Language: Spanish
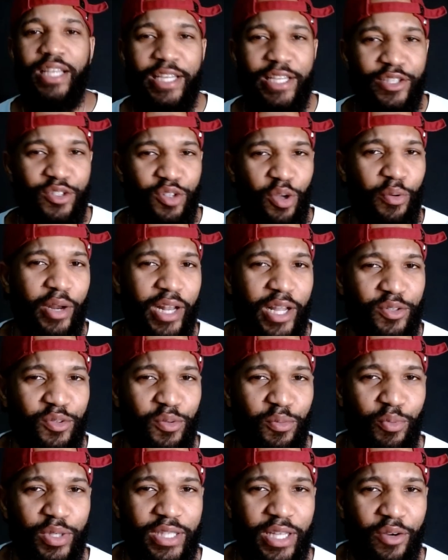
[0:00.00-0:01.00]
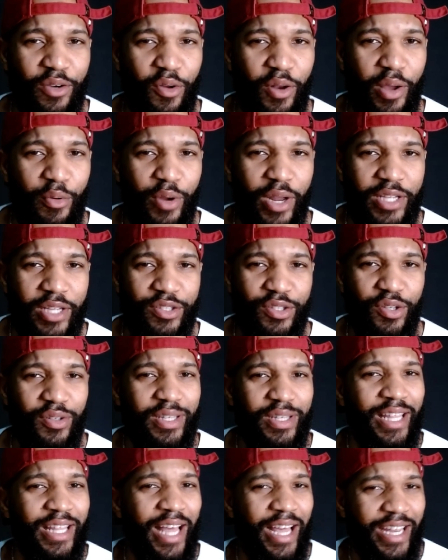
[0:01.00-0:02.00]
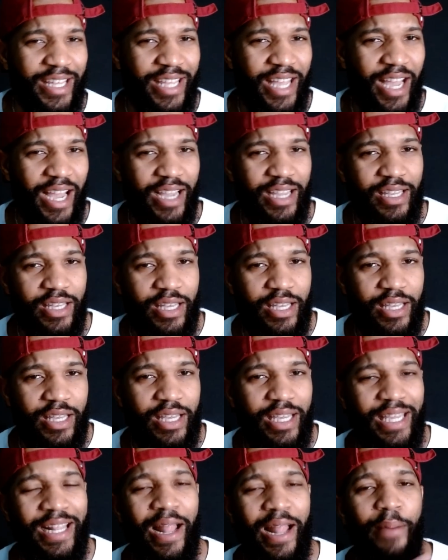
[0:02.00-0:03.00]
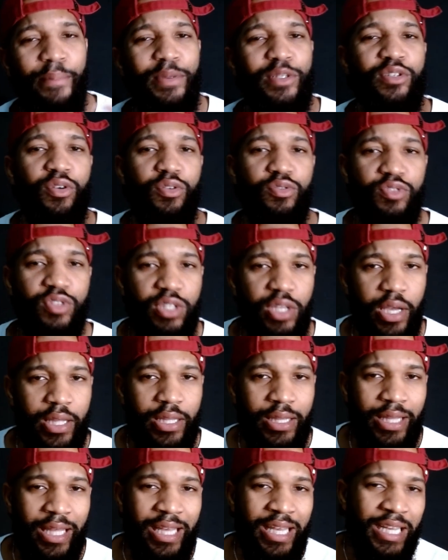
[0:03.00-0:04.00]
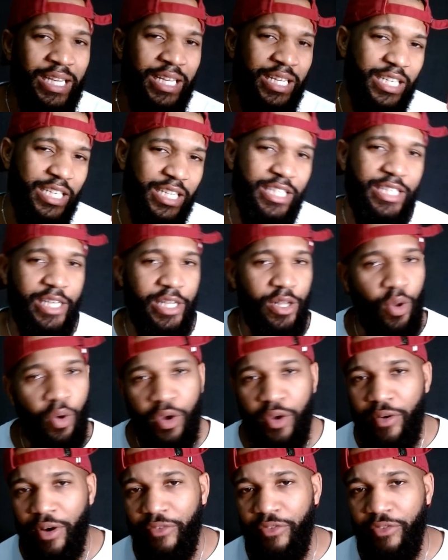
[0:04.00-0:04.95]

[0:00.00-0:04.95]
y sobre la supuesta colaboración de dary Yankee y Lápiz Consciente y si lo iba a